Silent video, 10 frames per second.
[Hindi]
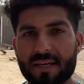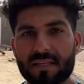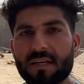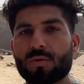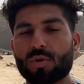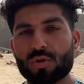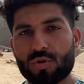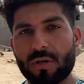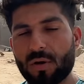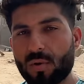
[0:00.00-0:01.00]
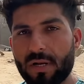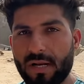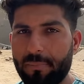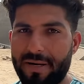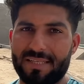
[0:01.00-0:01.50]
करता हूँ दोस्तों इन लोगों ने
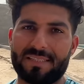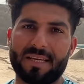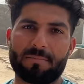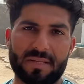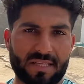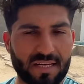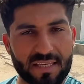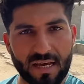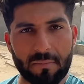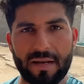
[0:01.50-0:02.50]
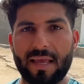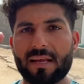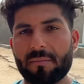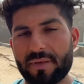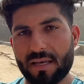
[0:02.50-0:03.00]
ना पेट से पता नहीं क्या बनाया
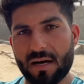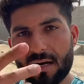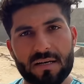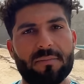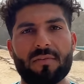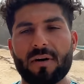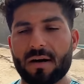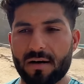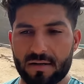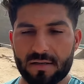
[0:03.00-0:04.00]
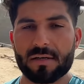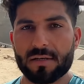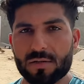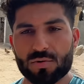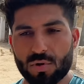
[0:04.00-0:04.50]
कभी यहाँ कभी वहाँ
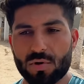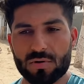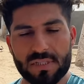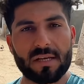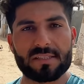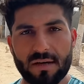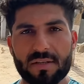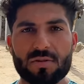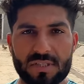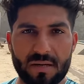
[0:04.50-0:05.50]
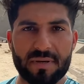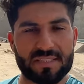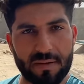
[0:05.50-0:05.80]
तो रुक जावेद तुझे ना मैं सही